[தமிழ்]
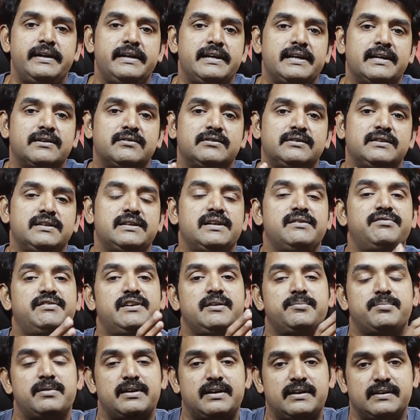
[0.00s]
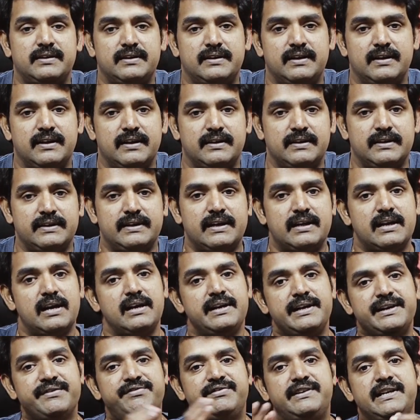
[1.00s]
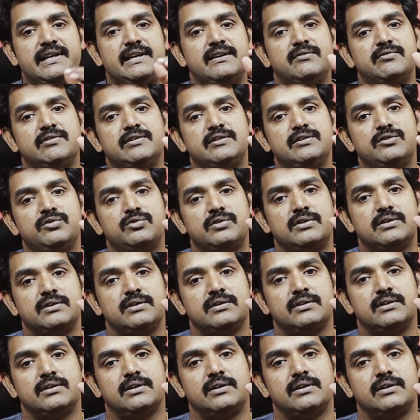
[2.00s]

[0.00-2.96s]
நீங்கள் வந்து நிஃப்டி பண்ணுறது நல்லது ஏன்னா நிஃப்டியில் வந்து ஒரு